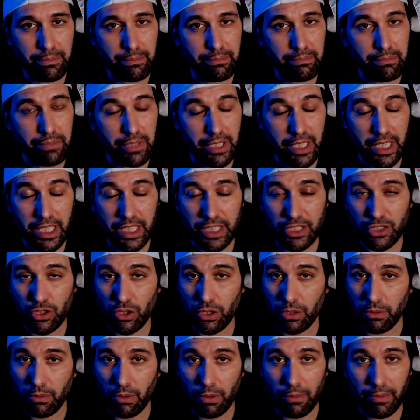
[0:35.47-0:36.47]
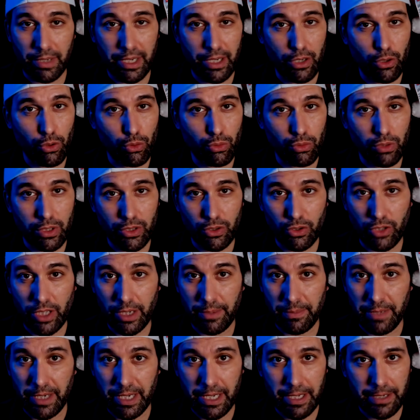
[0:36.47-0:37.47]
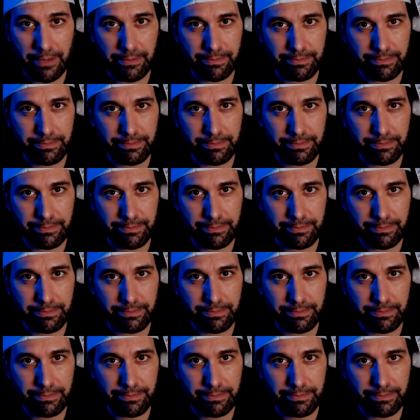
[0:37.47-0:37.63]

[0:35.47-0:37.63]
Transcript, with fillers: Pienso devolverlo en cuanto termine.